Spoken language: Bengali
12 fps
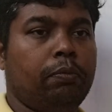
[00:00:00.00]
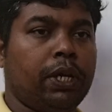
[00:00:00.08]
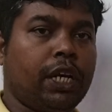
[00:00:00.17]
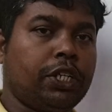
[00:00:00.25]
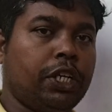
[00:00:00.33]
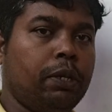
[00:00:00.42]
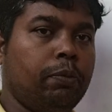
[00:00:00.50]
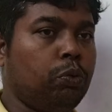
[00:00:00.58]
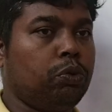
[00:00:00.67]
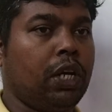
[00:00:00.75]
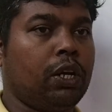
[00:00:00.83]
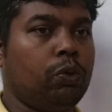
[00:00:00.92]
বেকার
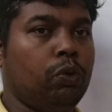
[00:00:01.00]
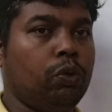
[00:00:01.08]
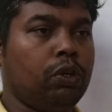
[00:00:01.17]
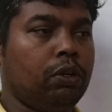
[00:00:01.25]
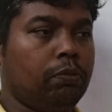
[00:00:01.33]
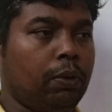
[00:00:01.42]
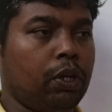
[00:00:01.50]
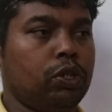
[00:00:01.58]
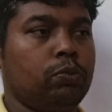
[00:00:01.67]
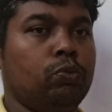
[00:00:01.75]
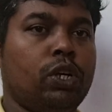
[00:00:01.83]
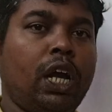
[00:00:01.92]
ছেলেমেয়ে উদ্ধার হোক
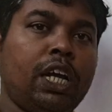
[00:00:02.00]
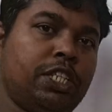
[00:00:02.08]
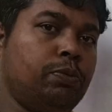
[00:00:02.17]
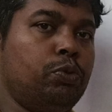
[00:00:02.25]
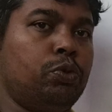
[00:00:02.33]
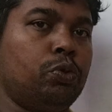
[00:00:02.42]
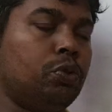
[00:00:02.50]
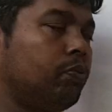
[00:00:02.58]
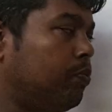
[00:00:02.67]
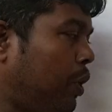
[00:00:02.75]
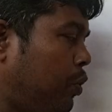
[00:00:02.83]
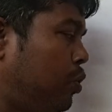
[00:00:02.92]
মানুষের মুখে হাসি ফুটুক
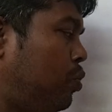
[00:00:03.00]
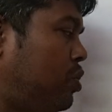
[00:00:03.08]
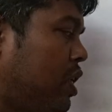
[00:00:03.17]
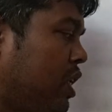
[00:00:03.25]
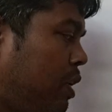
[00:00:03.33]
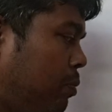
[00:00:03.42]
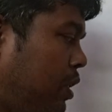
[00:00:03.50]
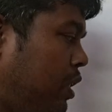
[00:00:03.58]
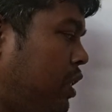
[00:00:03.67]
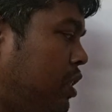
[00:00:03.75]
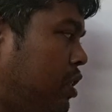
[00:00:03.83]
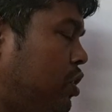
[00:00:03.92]
তার জন্য আর কি আমি
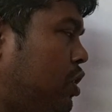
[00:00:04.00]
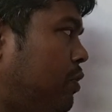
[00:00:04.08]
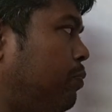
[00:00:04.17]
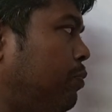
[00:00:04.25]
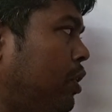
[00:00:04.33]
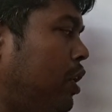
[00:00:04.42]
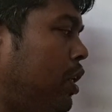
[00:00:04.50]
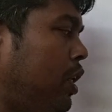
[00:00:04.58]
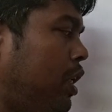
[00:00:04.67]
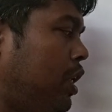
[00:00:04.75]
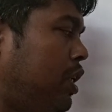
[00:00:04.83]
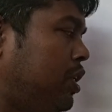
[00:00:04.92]
দিয়ে দিচ্ছি
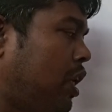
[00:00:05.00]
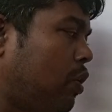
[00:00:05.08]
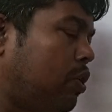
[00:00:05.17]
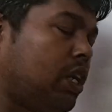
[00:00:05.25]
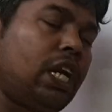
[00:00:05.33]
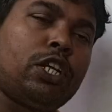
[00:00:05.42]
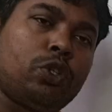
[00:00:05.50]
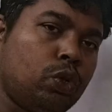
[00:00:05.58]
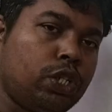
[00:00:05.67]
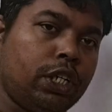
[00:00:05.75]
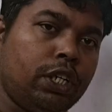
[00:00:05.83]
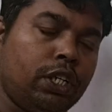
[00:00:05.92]
ঝাড়খণ্ডে ক্লাস
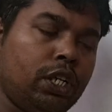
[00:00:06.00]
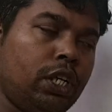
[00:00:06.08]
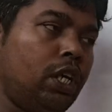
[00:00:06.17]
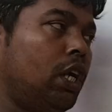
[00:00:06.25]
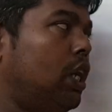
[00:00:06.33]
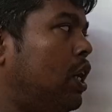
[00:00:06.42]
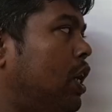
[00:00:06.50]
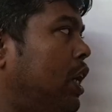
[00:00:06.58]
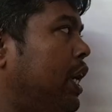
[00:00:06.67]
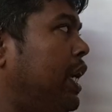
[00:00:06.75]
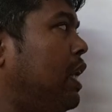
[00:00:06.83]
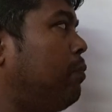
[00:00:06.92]
চলছে
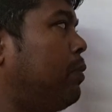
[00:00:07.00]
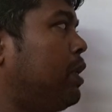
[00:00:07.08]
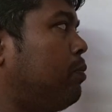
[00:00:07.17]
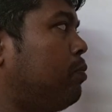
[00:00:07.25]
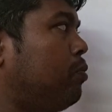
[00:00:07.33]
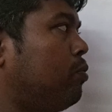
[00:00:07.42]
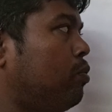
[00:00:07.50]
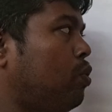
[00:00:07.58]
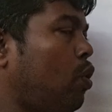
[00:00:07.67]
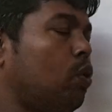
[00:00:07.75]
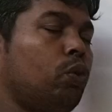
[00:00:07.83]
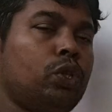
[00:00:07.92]
এই নাম্বারে
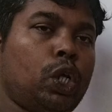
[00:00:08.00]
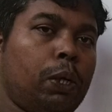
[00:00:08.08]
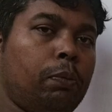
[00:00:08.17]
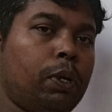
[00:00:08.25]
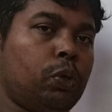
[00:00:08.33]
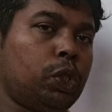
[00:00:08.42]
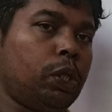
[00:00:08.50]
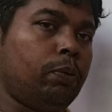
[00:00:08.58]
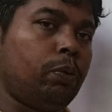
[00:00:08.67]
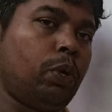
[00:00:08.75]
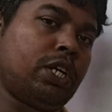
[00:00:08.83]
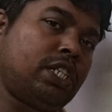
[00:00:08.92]
কল করতে হবে বা করতে
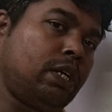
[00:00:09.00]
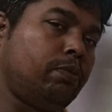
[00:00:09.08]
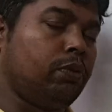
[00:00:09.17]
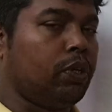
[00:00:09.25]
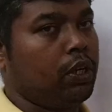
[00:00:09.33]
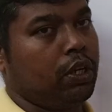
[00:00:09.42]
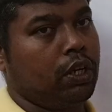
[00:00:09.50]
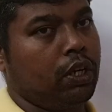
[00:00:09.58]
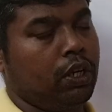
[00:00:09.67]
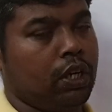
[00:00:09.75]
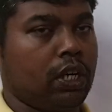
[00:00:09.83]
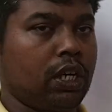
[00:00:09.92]
হবে হোয়াটসঅ্যাপ
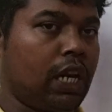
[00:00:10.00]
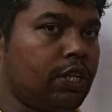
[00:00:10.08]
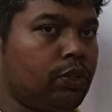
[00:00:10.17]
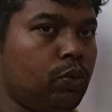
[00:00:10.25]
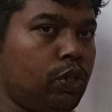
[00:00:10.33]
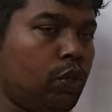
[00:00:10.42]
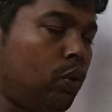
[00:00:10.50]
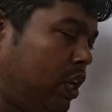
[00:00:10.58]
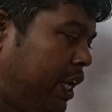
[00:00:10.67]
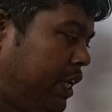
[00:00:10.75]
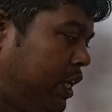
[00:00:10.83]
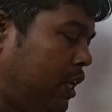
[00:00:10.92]
ক্লাস চলছে
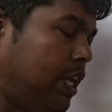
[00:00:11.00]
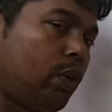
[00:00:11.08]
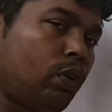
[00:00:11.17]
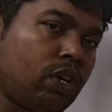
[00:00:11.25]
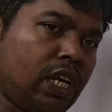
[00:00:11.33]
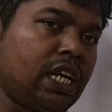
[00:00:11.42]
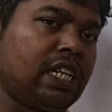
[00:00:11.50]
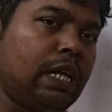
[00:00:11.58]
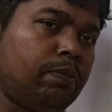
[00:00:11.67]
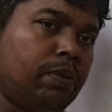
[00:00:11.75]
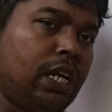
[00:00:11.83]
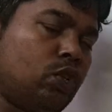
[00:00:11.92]
অনলাইনে রেকর্ড ক্লাস
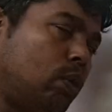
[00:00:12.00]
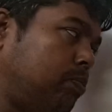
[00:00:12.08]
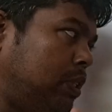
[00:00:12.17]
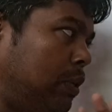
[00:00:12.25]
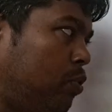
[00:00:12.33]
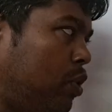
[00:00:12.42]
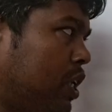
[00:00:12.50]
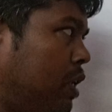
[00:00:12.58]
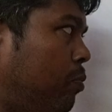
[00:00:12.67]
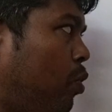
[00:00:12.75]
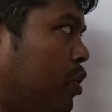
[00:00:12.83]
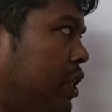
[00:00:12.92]
লাইভ ক্লাস সব দেবো আর
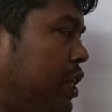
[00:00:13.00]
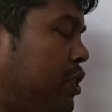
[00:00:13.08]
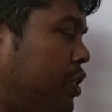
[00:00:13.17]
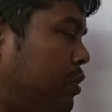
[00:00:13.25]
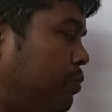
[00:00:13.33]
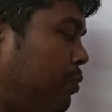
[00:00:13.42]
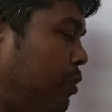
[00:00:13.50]
কি মক টেস্ট